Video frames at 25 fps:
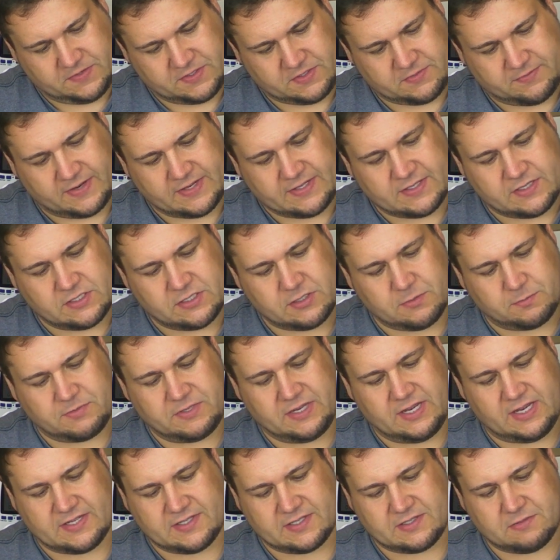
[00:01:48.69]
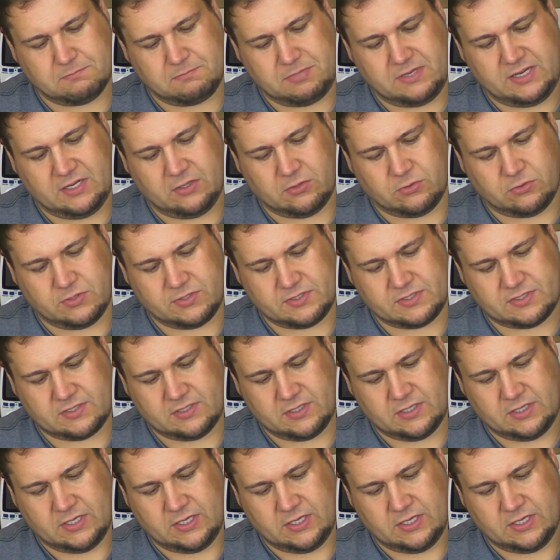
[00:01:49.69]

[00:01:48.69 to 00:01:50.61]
Jetzt weiß ich nicht, ob die ersten Picos